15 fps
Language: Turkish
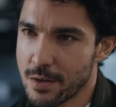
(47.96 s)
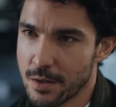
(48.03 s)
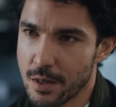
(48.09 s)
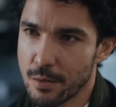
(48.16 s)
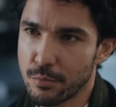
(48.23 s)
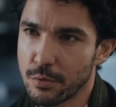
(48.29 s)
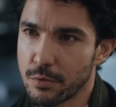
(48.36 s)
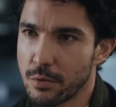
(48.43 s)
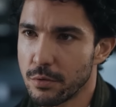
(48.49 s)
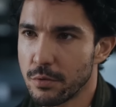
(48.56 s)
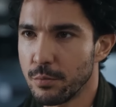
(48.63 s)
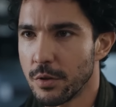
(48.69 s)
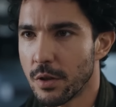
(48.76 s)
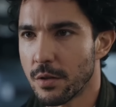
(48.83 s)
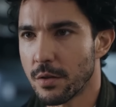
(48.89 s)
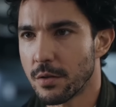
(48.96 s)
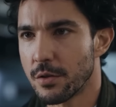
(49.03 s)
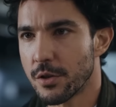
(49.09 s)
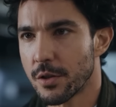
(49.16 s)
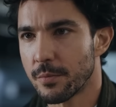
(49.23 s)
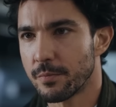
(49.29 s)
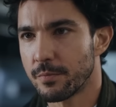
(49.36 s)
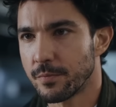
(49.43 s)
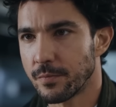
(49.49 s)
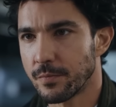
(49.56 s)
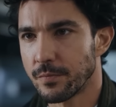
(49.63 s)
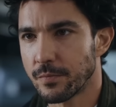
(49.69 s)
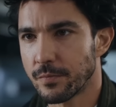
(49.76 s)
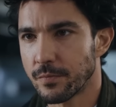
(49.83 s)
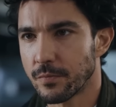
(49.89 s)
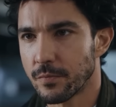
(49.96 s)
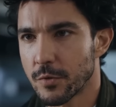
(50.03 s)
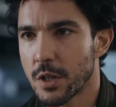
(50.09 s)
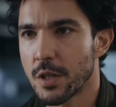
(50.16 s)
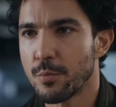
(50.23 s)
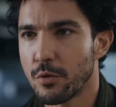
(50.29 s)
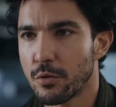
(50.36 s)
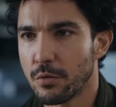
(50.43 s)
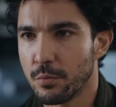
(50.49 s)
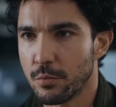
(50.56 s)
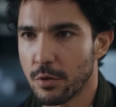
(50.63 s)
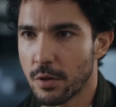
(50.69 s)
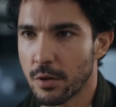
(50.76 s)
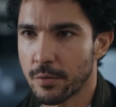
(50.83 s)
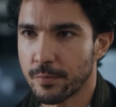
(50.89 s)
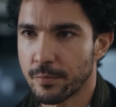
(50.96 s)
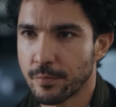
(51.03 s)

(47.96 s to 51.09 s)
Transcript: Neden burada olduğumu da anlatacağım. Kim olduğumu da.